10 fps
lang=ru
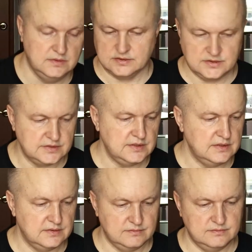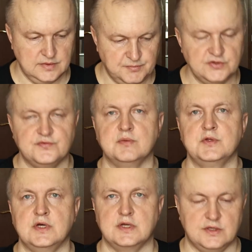Кстати, напишите в
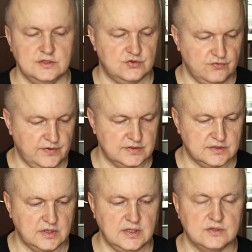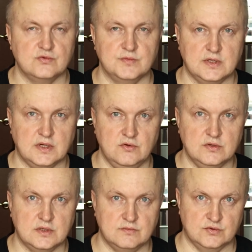комментариях, есть ли у вас какая-то умная колонка,